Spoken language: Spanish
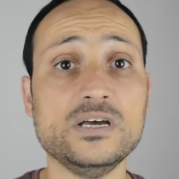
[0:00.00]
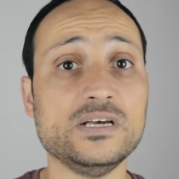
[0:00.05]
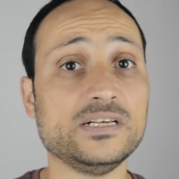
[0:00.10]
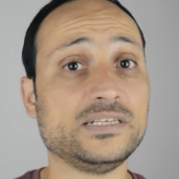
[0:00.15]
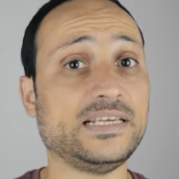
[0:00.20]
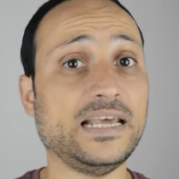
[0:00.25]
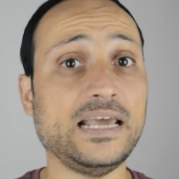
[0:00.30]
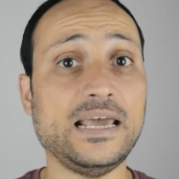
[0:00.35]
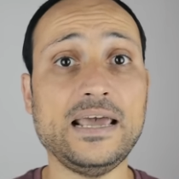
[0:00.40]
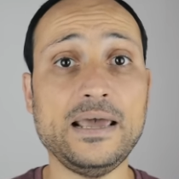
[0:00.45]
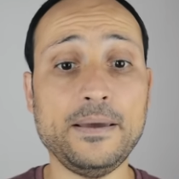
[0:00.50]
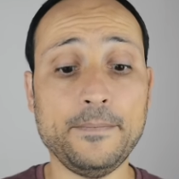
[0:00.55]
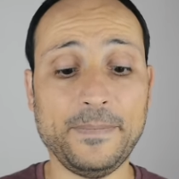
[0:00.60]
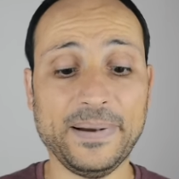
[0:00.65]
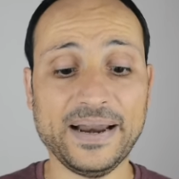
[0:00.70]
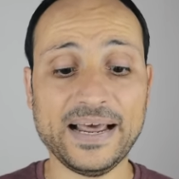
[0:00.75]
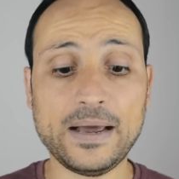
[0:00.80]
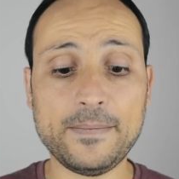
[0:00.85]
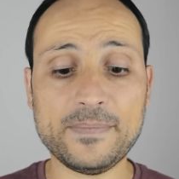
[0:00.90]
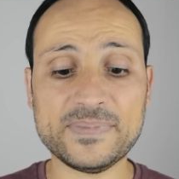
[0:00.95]
Se
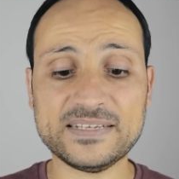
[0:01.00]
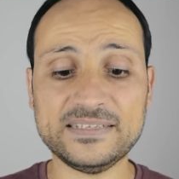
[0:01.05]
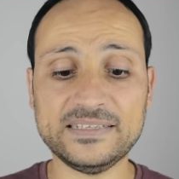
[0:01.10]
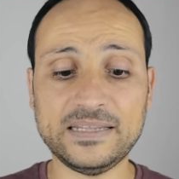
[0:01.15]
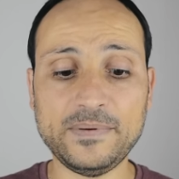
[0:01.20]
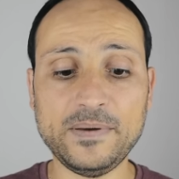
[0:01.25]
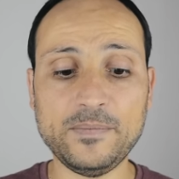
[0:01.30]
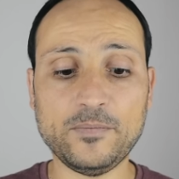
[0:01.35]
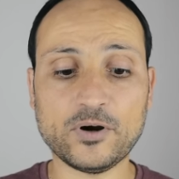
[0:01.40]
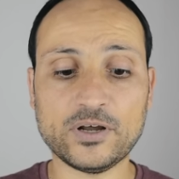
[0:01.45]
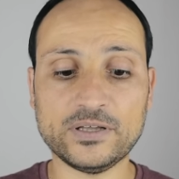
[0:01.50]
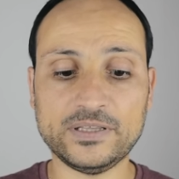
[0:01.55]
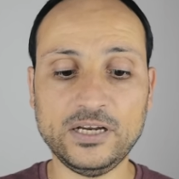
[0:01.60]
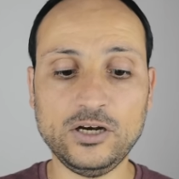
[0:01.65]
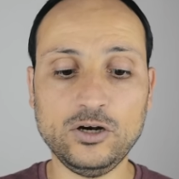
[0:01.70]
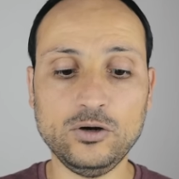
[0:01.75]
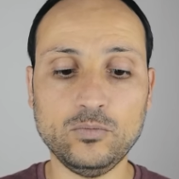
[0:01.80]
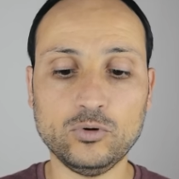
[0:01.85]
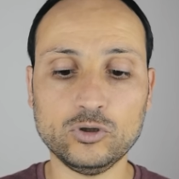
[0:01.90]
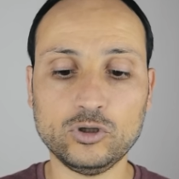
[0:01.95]
emparejan bastante bien porque
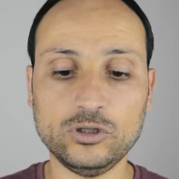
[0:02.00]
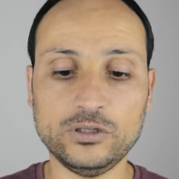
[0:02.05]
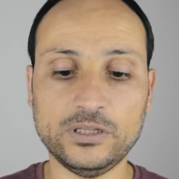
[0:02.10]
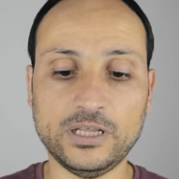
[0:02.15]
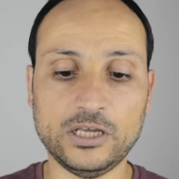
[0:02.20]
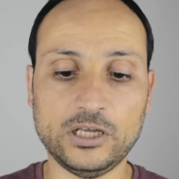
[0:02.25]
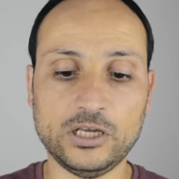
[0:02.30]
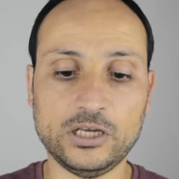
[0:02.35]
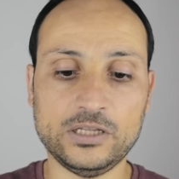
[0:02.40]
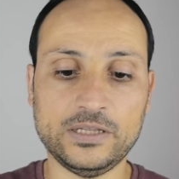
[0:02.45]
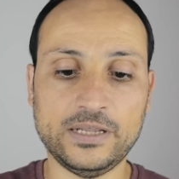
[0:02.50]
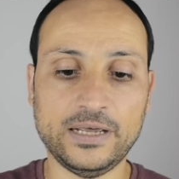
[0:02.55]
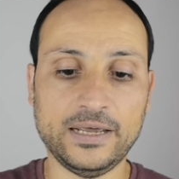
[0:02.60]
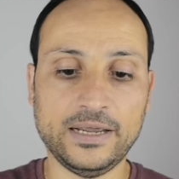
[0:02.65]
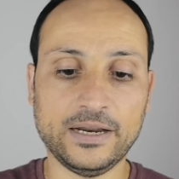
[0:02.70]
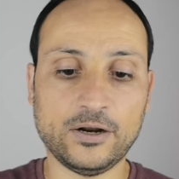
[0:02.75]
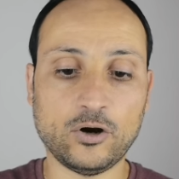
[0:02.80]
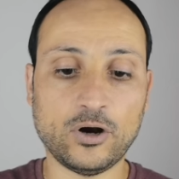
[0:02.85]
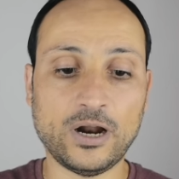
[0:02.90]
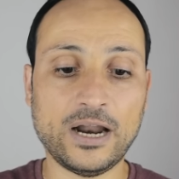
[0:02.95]
tienen un botón
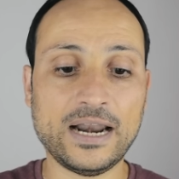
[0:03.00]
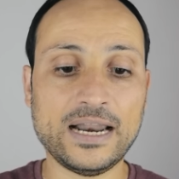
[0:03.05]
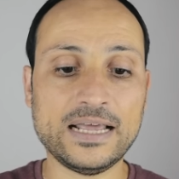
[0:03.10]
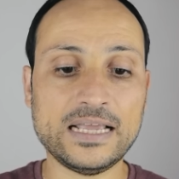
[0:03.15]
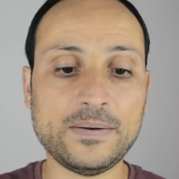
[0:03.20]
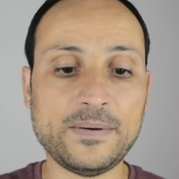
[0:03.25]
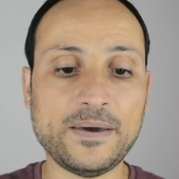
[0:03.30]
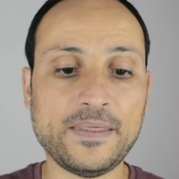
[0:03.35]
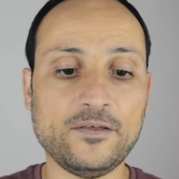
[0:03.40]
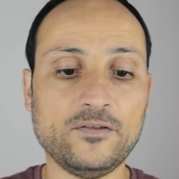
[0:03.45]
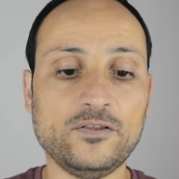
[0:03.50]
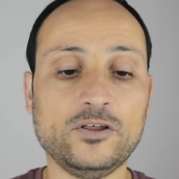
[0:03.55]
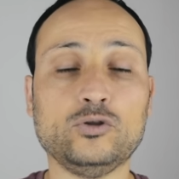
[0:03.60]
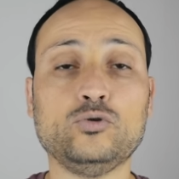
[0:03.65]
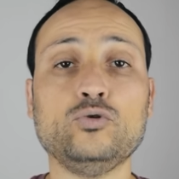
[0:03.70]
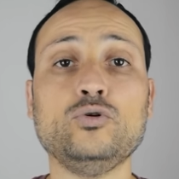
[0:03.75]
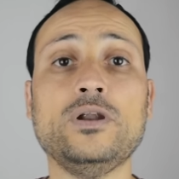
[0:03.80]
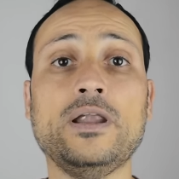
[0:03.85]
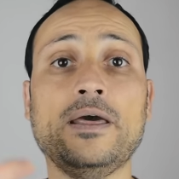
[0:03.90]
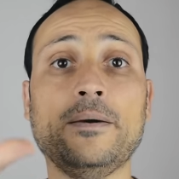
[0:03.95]
de, colgar la llamada donde
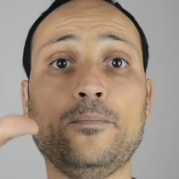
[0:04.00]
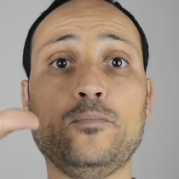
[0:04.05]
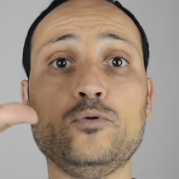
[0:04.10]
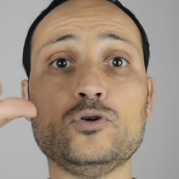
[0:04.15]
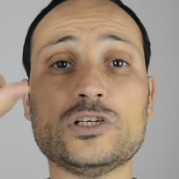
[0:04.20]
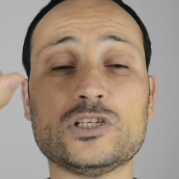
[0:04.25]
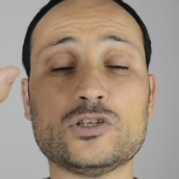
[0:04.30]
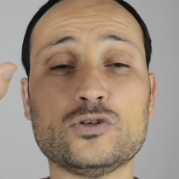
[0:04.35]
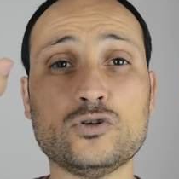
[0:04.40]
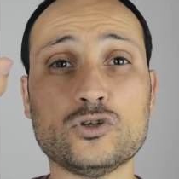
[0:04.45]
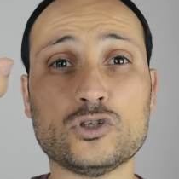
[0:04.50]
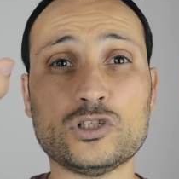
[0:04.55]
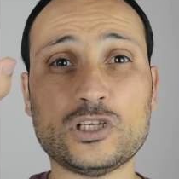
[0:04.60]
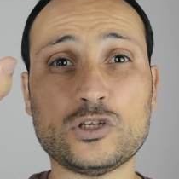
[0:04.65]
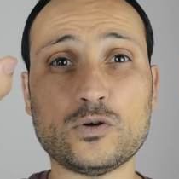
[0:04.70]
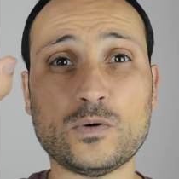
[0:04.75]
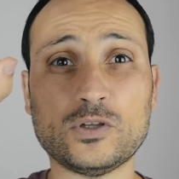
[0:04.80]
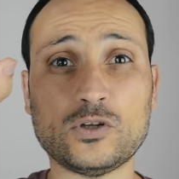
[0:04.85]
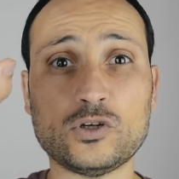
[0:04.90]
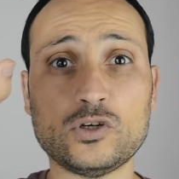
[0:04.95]
tú le pulsas unos
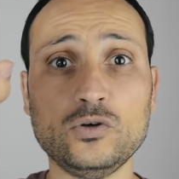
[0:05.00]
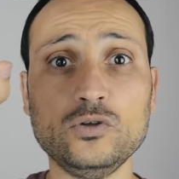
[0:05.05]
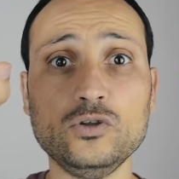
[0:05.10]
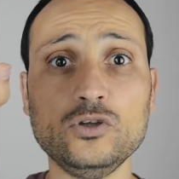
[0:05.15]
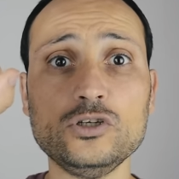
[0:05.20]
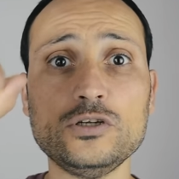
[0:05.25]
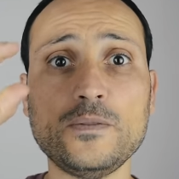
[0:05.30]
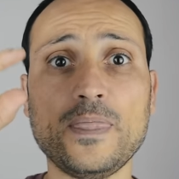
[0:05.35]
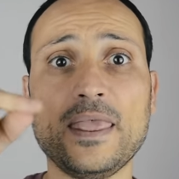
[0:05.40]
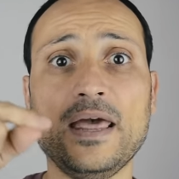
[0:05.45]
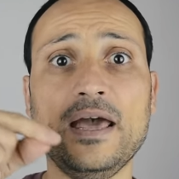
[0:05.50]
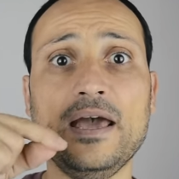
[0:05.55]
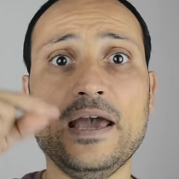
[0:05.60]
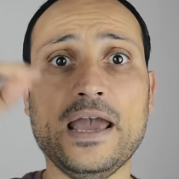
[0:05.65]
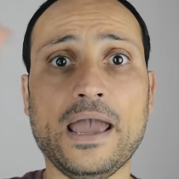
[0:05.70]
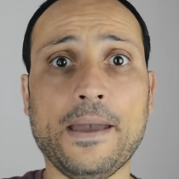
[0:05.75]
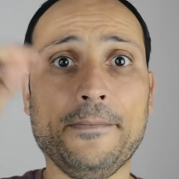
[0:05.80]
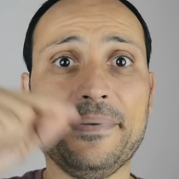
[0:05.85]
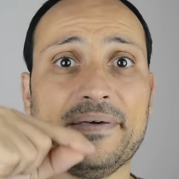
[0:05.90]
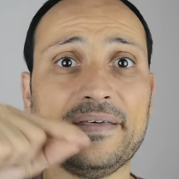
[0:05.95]
3 o 4 segundos,
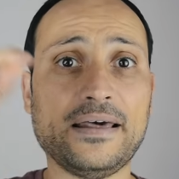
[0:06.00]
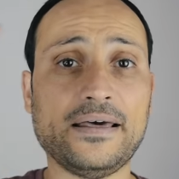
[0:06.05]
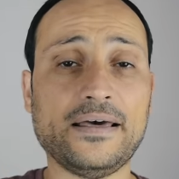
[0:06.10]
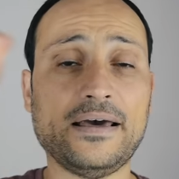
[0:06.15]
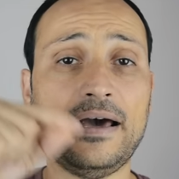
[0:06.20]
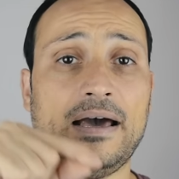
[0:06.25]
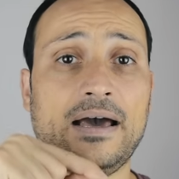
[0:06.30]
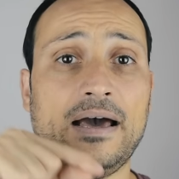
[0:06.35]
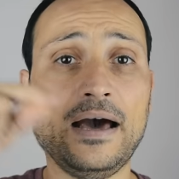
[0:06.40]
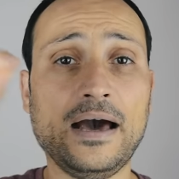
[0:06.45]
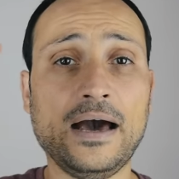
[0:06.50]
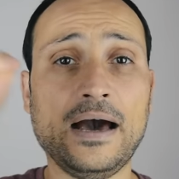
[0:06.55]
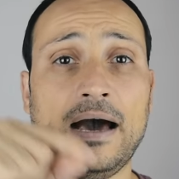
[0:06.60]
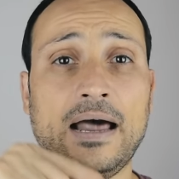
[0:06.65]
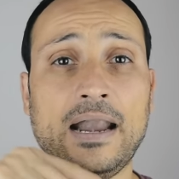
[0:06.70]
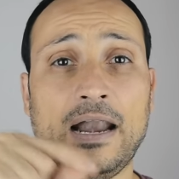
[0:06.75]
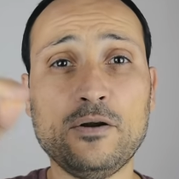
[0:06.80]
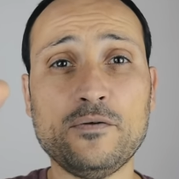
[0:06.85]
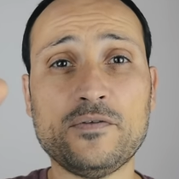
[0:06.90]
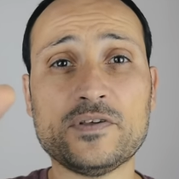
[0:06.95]
empieza a,
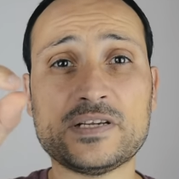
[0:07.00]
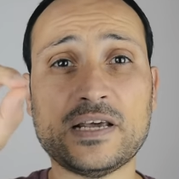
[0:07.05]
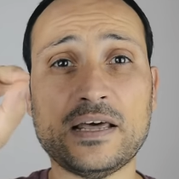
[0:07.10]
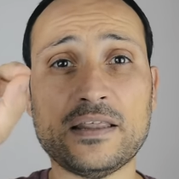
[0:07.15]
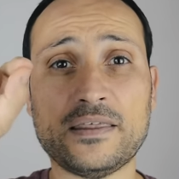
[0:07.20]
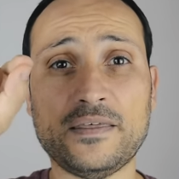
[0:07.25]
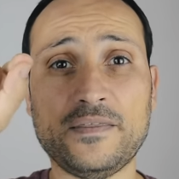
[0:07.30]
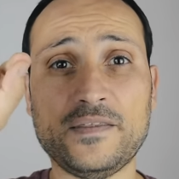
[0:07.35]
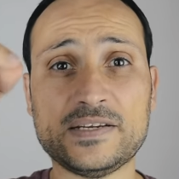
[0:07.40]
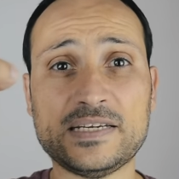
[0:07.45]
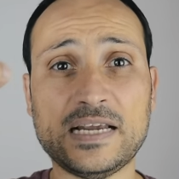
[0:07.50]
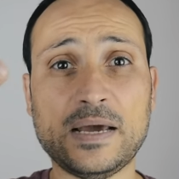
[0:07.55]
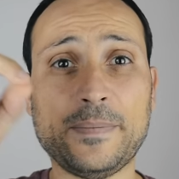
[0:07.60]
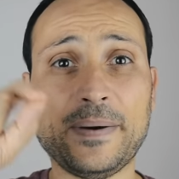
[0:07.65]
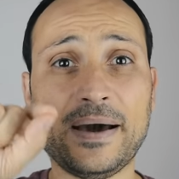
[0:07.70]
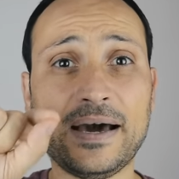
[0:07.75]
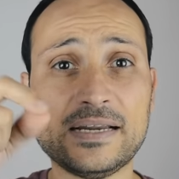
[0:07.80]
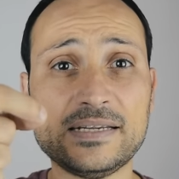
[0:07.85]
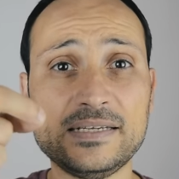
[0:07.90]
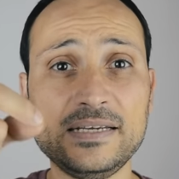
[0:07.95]
la las luces a encenderse y
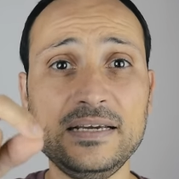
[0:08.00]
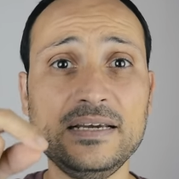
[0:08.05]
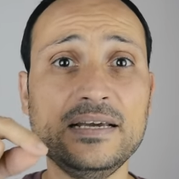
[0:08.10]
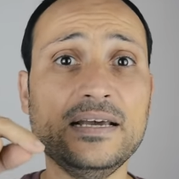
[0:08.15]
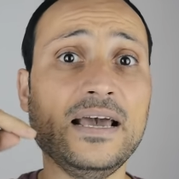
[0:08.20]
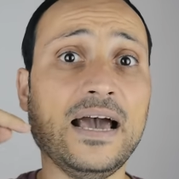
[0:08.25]
apagarse,